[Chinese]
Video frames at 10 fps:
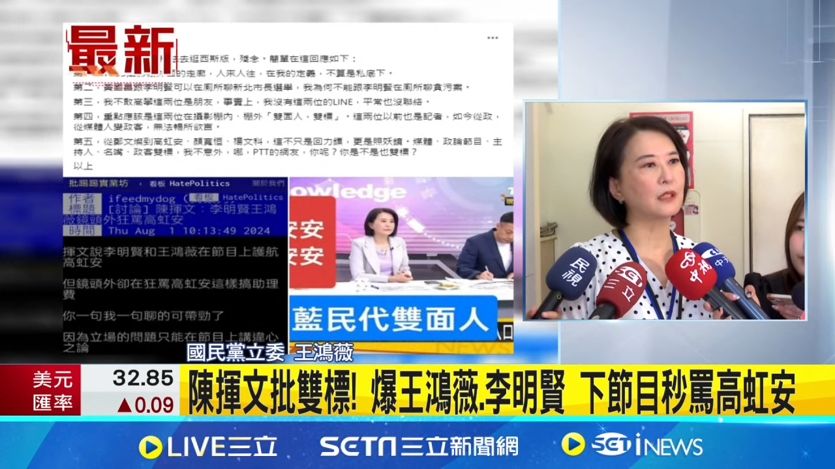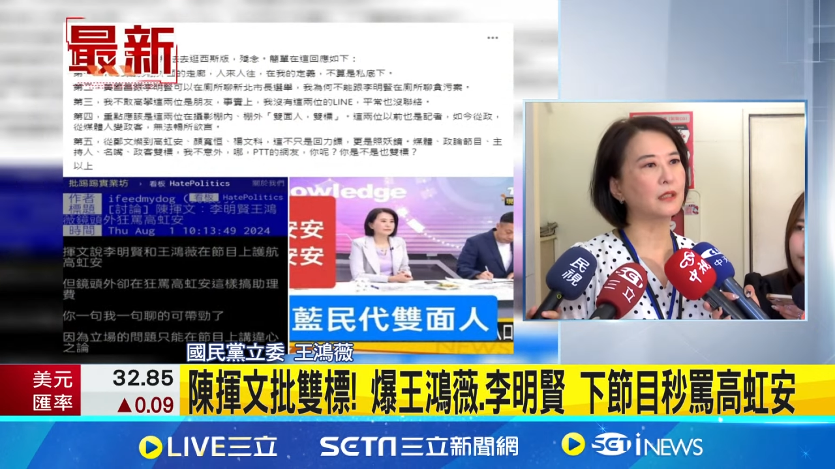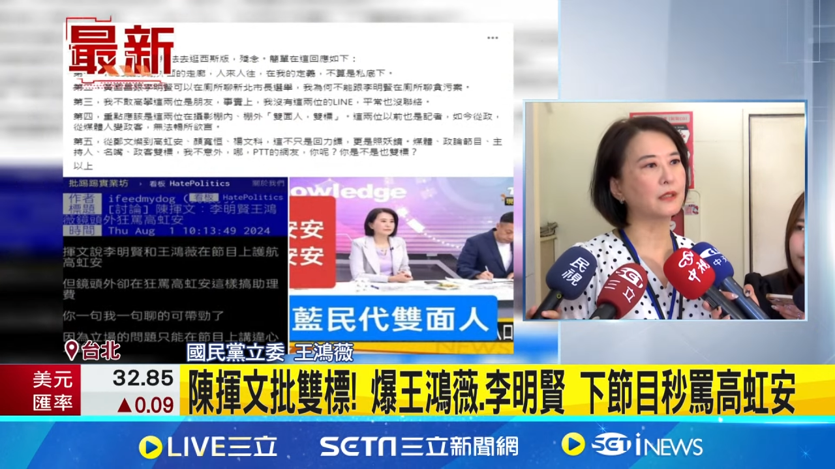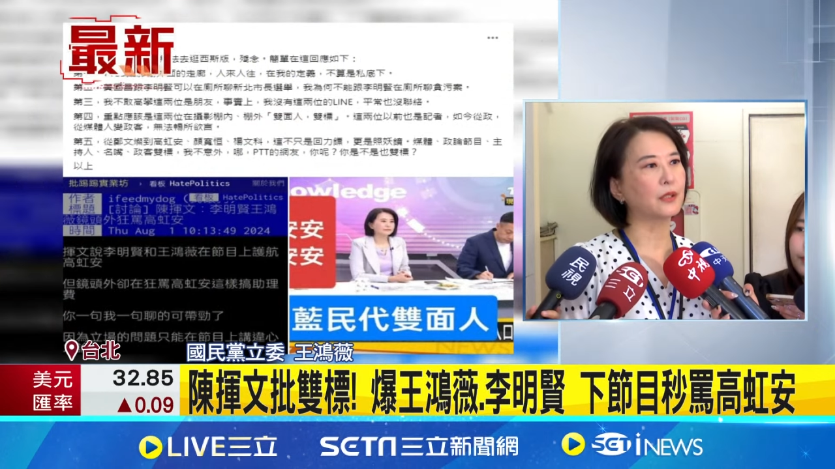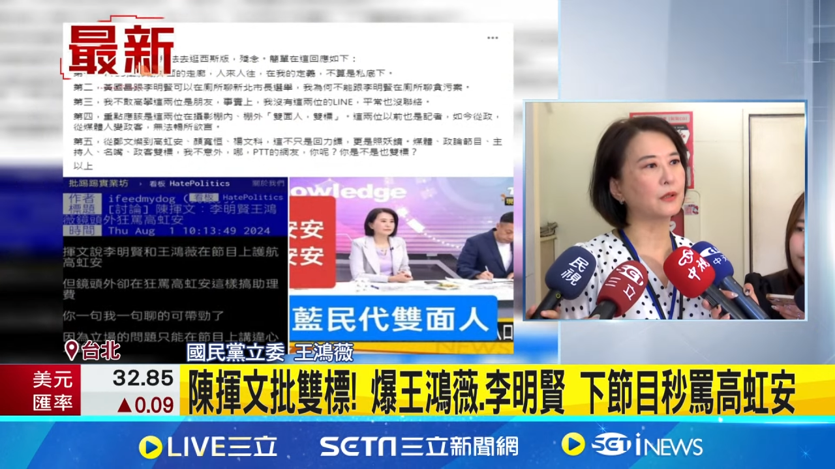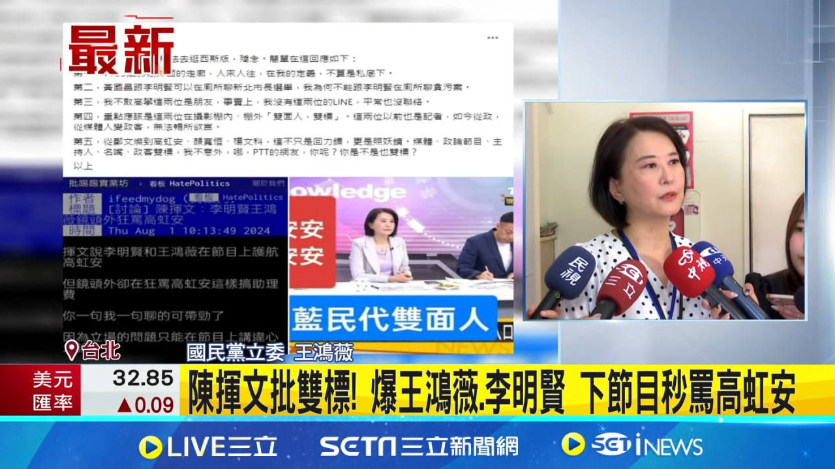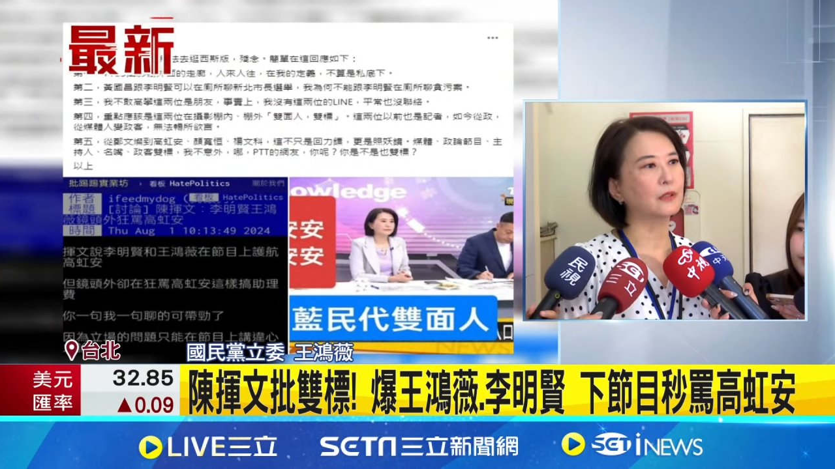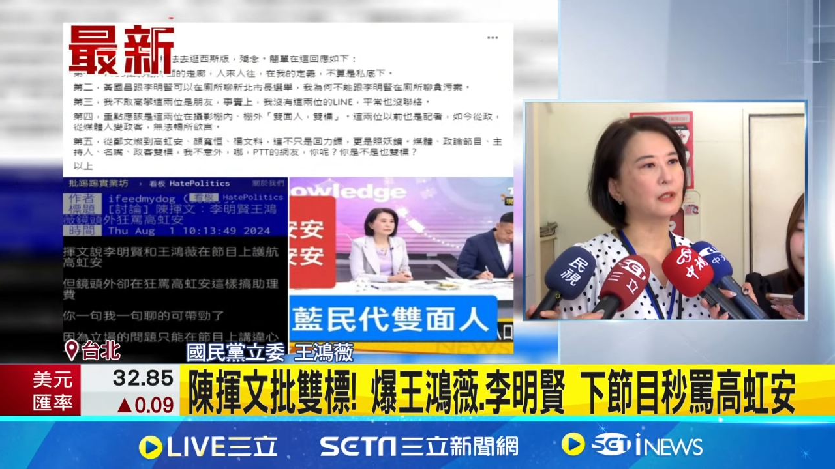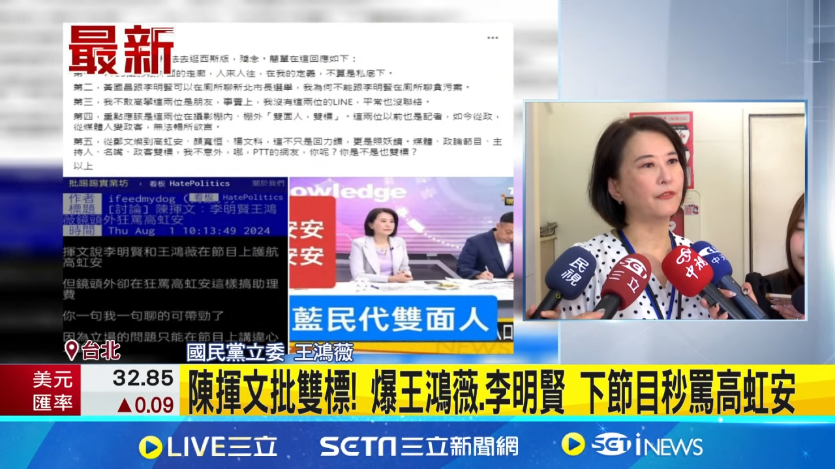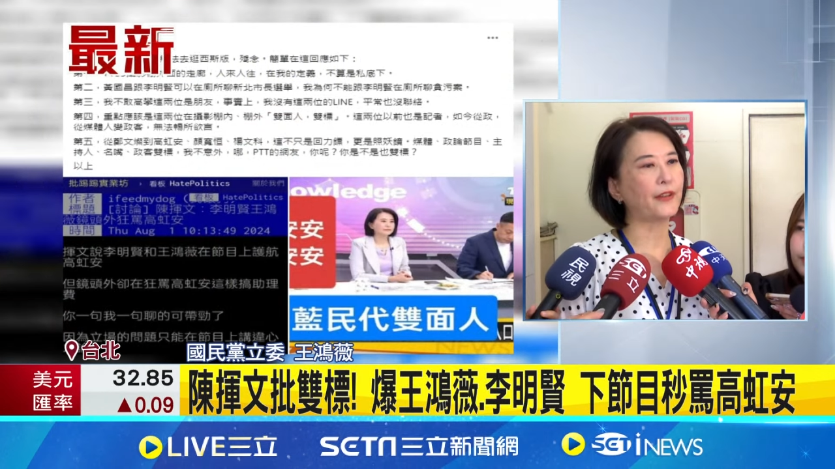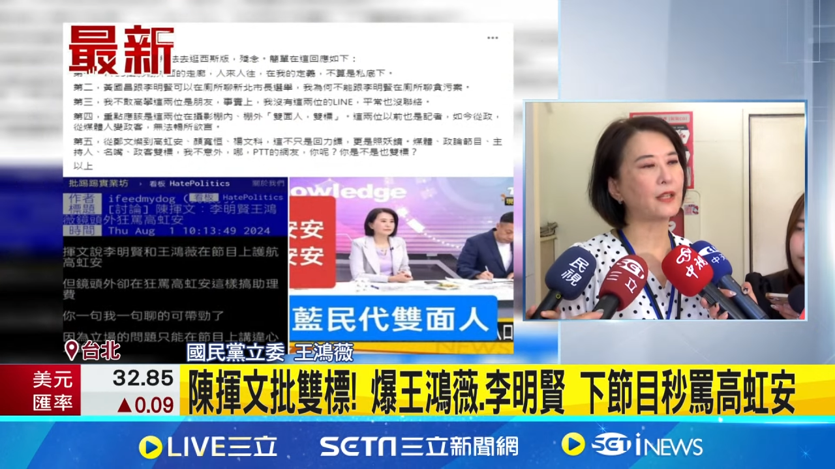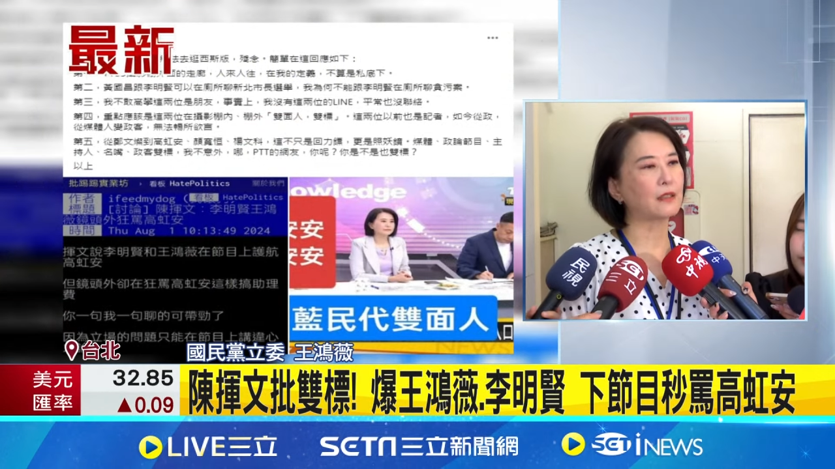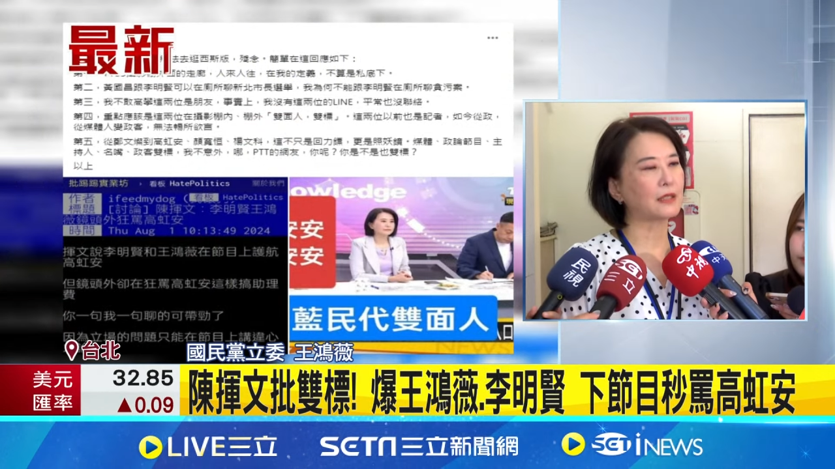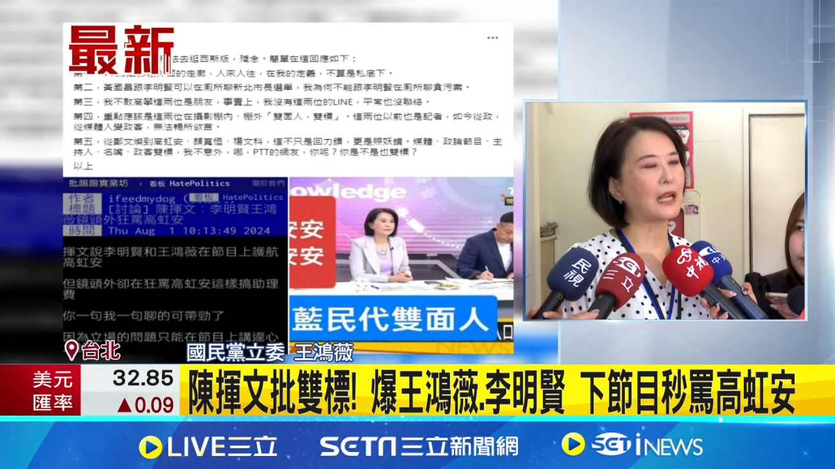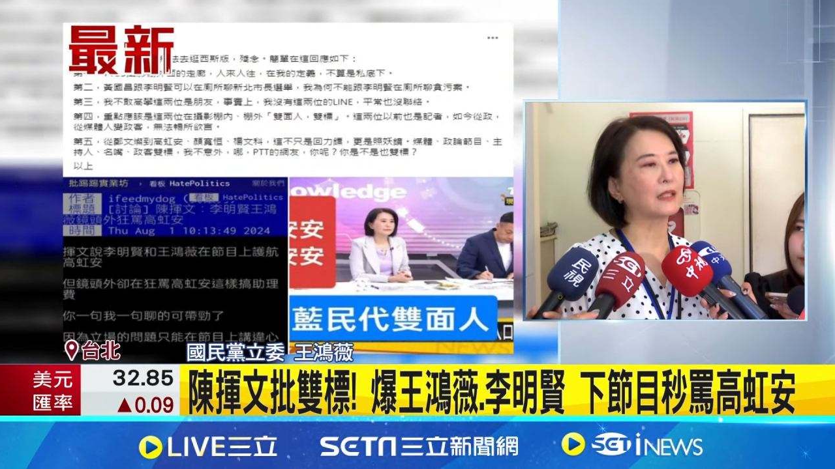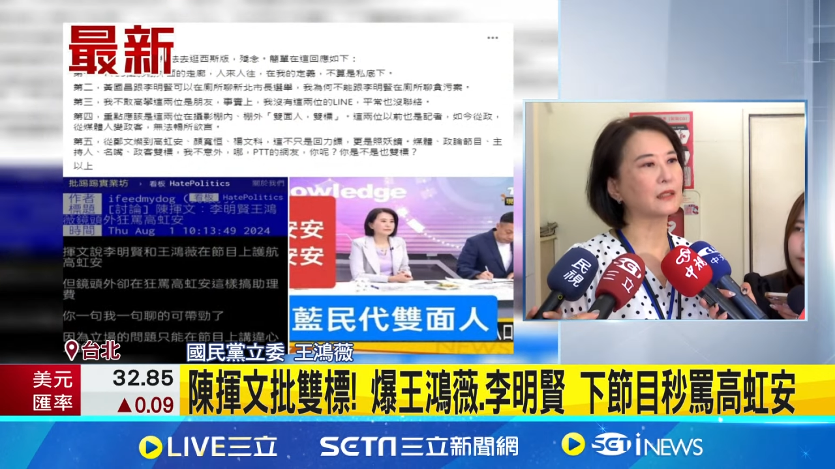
嗯，有呃非常大